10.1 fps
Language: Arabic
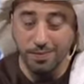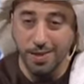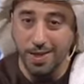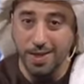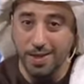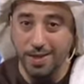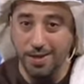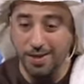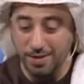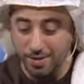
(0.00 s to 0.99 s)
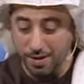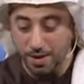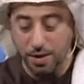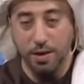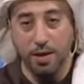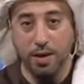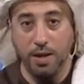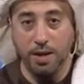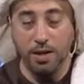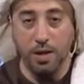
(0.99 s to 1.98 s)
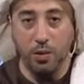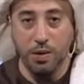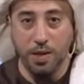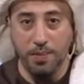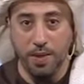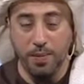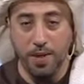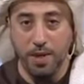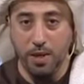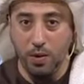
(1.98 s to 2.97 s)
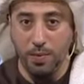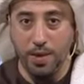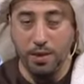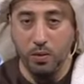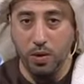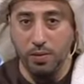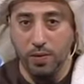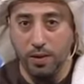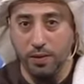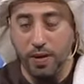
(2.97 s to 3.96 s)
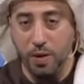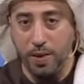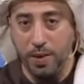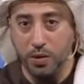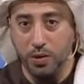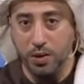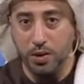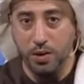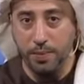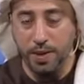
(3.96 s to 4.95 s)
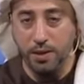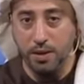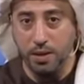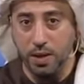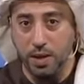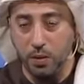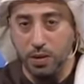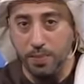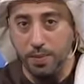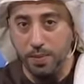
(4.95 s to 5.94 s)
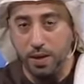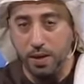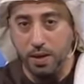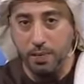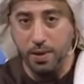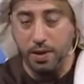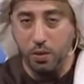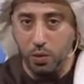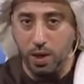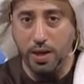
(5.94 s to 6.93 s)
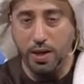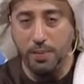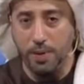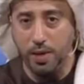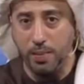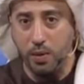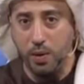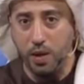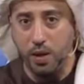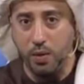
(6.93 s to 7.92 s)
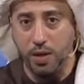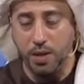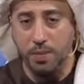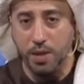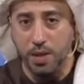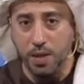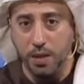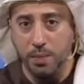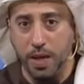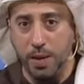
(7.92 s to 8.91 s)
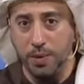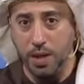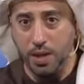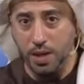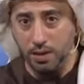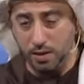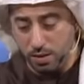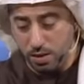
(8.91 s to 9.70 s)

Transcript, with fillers: لا اله الا الله إيه، لو تسمي ابنها لو امكن تتفاهم مع زوج البنت انه لو يسمي الابن هو على الاغلب ابن والله اعلم بعبد القادر